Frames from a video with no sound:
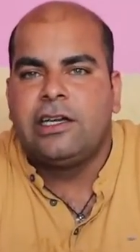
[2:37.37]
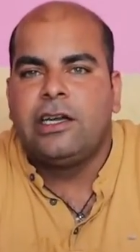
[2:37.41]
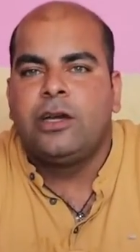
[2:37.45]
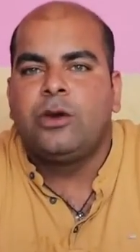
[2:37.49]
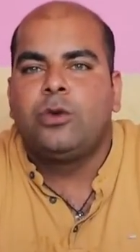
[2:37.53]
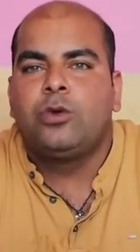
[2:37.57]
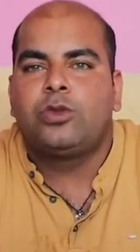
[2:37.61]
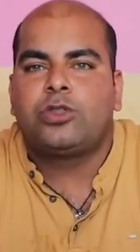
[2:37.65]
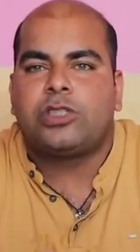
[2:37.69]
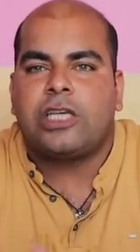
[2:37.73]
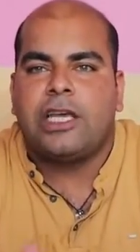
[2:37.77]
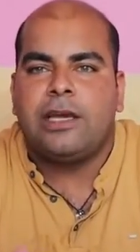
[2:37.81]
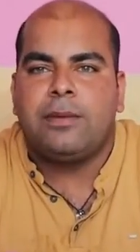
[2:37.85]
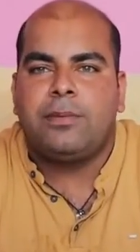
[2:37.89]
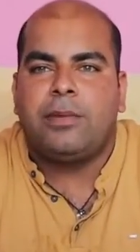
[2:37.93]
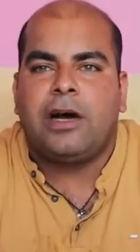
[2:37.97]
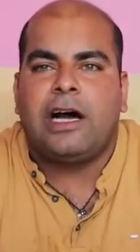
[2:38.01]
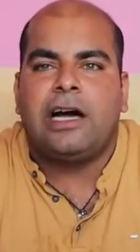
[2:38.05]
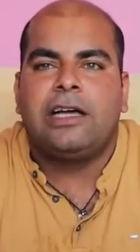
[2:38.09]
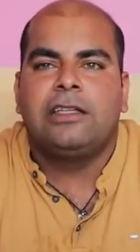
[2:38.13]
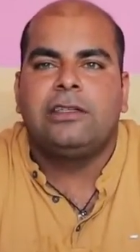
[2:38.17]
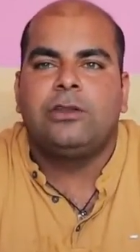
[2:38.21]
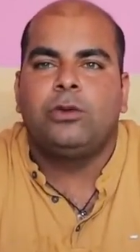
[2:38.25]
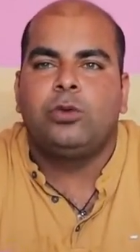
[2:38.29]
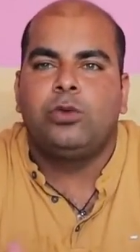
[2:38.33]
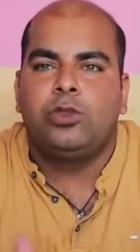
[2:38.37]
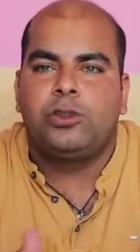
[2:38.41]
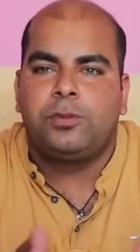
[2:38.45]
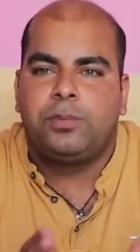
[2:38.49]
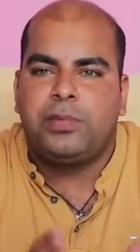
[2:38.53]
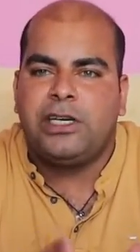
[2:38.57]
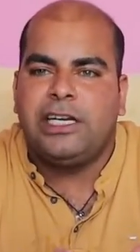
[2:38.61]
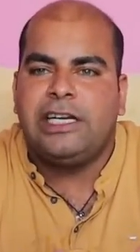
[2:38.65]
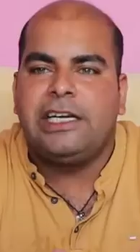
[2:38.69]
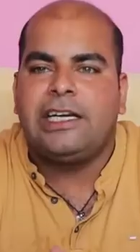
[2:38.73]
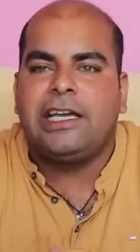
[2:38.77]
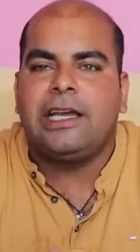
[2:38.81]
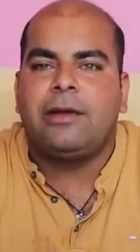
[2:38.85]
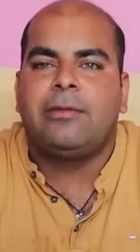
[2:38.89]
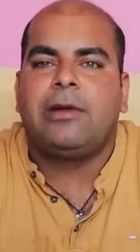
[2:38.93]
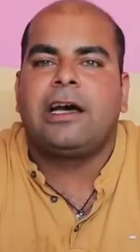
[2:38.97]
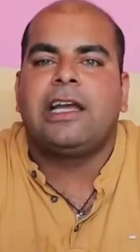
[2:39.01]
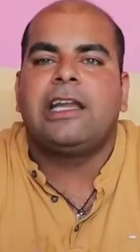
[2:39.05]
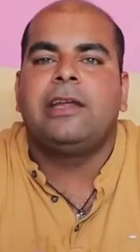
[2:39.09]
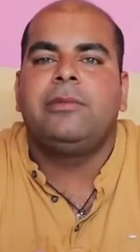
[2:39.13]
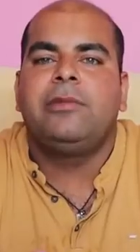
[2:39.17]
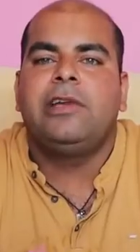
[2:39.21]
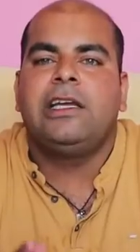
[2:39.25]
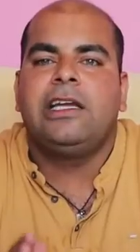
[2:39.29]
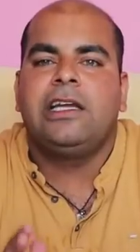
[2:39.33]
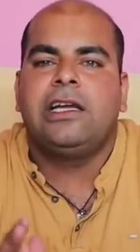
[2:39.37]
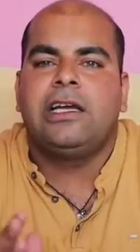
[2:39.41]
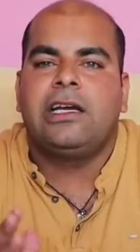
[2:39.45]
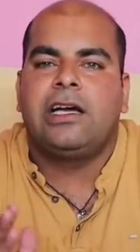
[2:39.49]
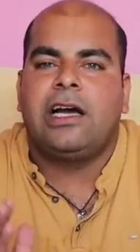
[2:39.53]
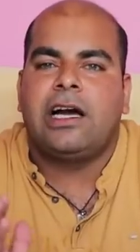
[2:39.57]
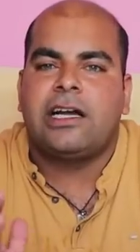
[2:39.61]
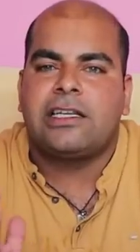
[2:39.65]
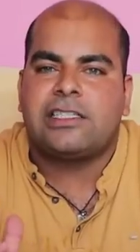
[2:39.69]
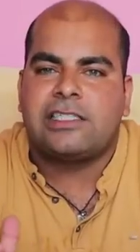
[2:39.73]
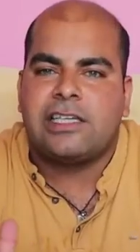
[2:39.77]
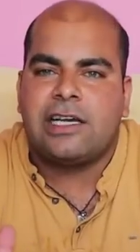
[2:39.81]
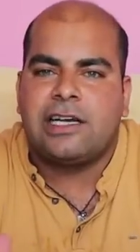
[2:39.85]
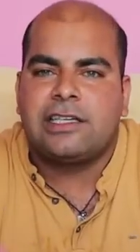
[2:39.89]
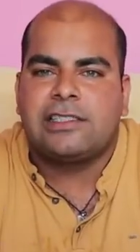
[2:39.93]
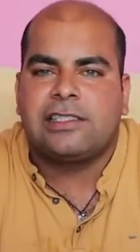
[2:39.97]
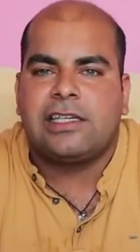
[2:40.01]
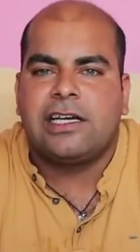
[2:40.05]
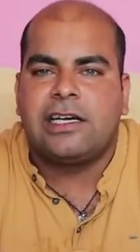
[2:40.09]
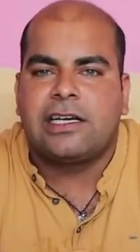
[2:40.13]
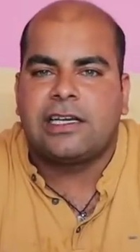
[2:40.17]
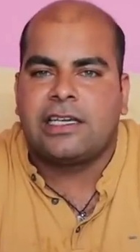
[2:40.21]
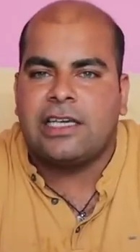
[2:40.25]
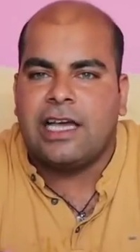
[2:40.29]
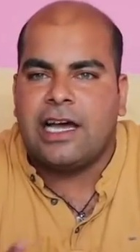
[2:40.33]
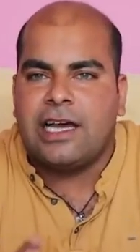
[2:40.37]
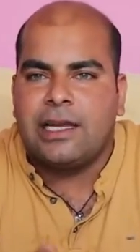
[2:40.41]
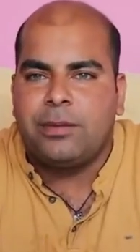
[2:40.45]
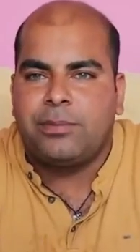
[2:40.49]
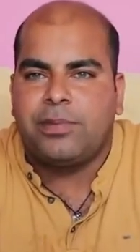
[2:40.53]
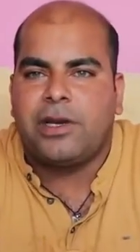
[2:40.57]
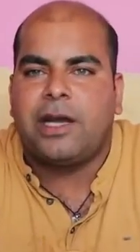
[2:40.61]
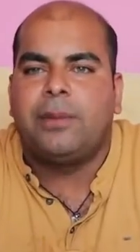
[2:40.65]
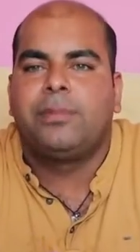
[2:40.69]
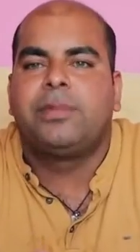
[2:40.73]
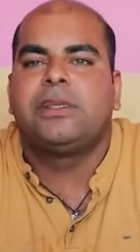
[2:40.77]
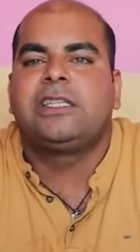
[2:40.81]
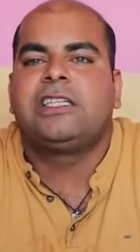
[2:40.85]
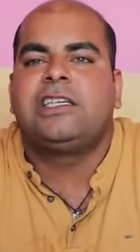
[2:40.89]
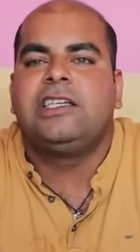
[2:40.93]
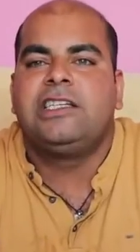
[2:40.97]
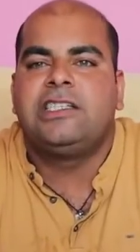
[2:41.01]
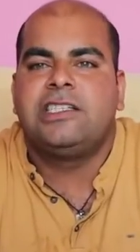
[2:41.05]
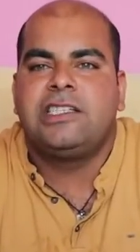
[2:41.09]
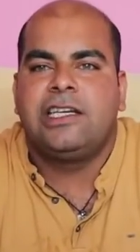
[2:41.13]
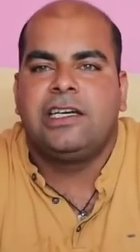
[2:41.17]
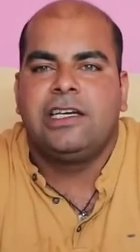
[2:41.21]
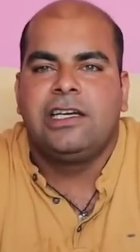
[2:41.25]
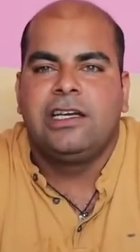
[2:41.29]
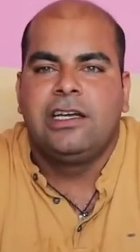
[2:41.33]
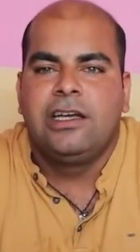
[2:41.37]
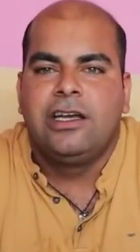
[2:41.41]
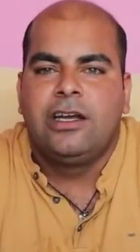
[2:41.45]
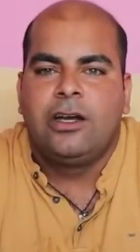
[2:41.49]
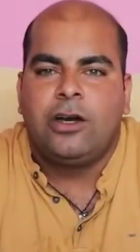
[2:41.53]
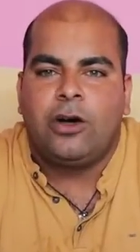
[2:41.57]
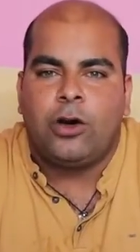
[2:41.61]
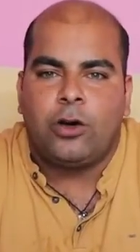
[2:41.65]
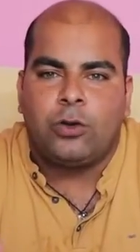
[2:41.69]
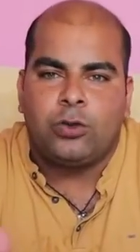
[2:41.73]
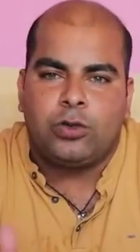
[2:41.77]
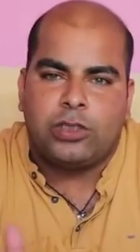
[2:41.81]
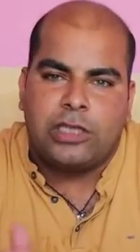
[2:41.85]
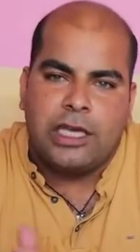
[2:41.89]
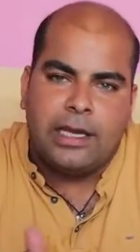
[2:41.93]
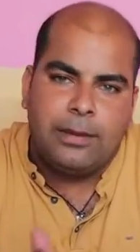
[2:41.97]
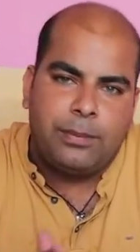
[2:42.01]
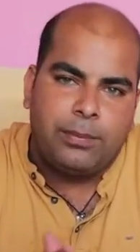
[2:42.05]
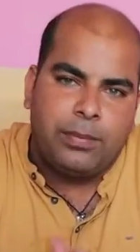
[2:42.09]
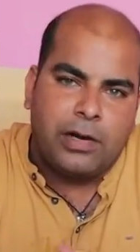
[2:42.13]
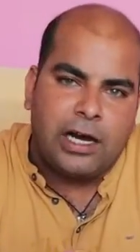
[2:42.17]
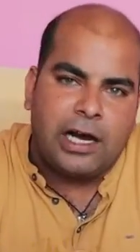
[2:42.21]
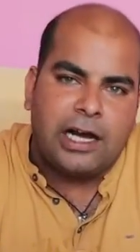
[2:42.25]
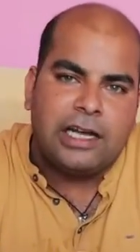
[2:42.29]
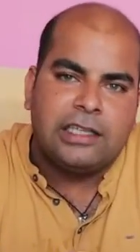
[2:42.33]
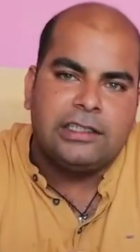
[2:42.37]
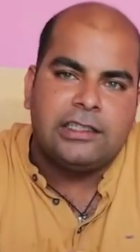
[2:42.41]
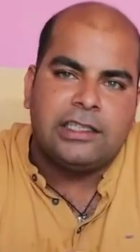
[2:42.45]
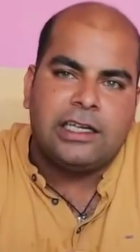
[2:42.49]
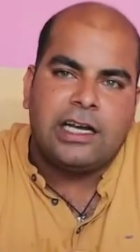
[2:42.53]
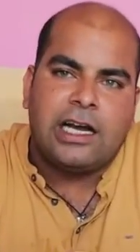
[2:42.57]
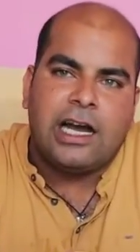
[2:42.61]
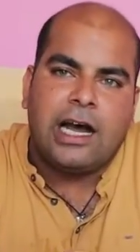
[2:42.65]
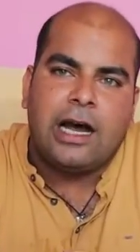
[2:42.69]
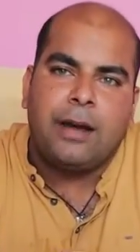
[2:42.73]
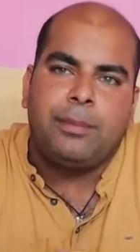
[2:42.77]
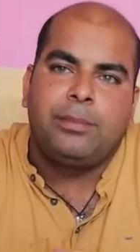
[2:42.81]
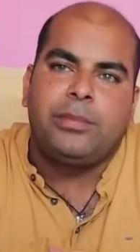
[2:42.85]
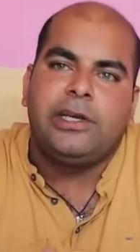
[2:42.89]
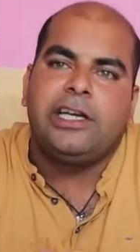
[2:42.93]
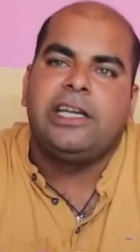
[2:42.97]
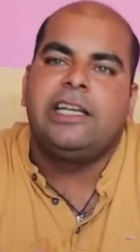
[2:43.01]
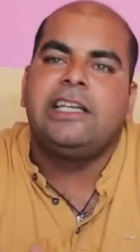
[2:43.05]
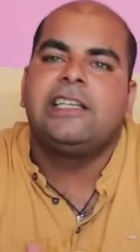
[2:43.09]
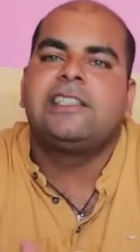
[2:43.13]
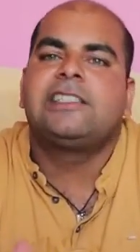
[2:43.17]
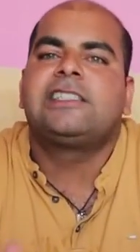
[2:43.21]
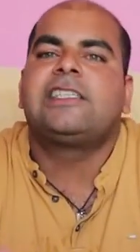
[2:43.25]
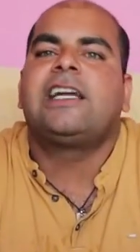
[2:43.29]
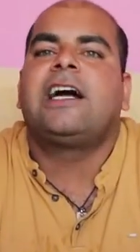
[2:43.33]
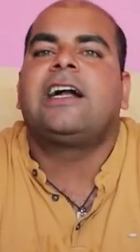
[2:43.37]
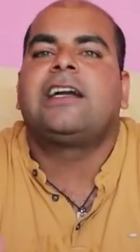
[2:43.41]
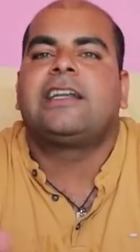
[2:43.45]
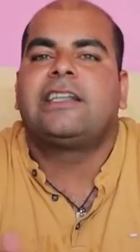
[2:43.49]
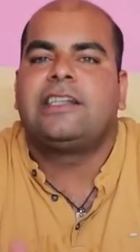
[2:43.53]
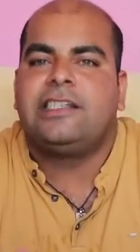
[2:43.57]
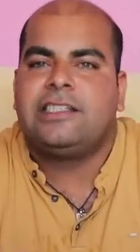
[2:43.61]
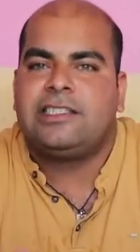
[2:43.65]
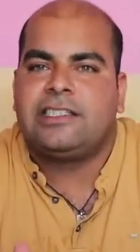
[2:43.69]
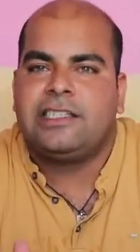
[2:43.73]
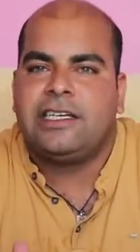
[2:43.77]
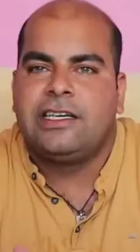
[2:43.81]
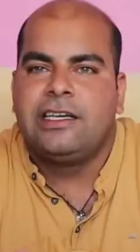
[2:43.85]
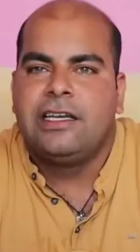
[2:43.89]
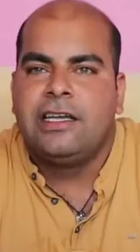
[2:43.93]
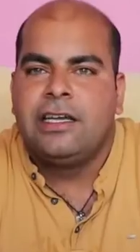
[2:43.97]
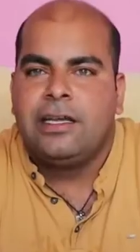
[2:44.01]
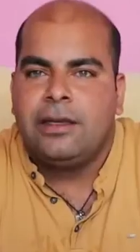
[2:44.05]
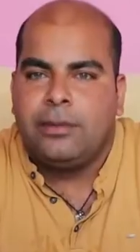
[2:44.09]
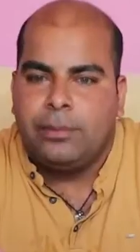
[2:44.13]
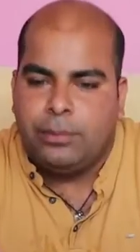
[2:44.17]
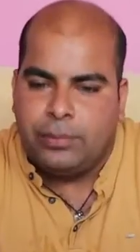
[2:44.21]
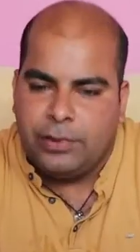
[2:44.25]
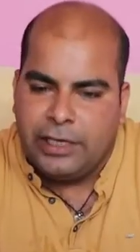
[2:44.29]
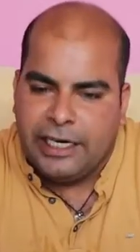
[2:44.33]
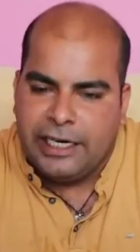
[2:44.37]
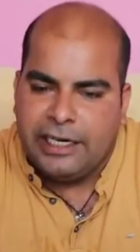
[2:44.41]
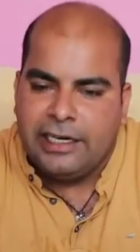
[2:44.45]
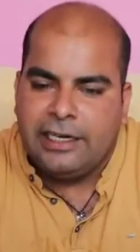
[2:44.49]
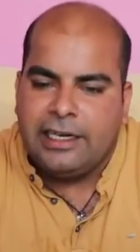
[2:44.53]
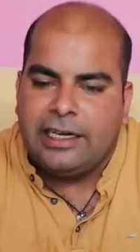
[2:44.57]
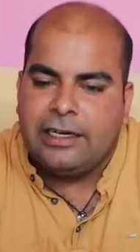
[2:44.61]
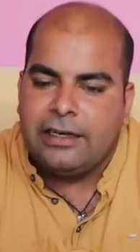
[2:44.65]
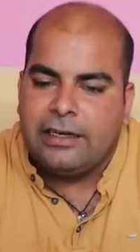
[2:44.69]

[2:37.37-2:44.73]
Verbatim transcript: उसके बाद उस ब्रीड के बारे में अच्छा सा ज्ञान प्राप्त कीजिए और उसके बाद आप ब्रीडिंग स्टार्ट कीजिए ब्रीड